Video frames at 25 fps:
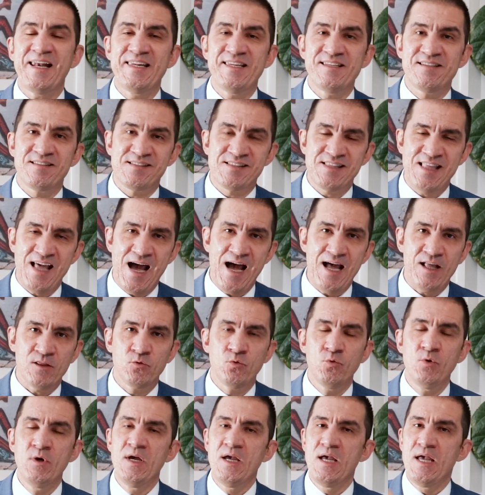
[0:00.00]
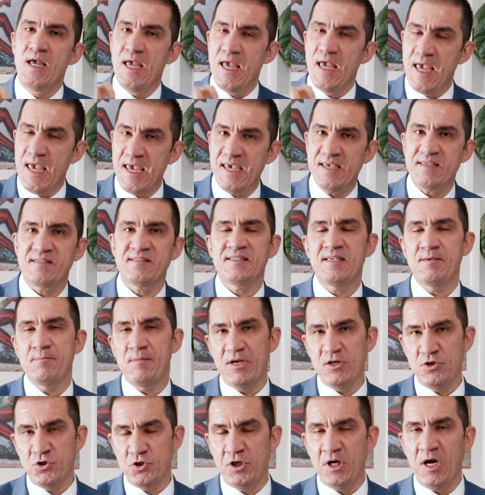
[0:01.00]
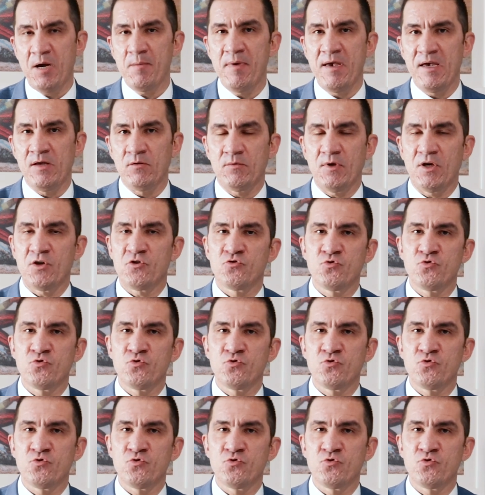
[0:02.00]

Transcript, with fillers: listado esse medicamento.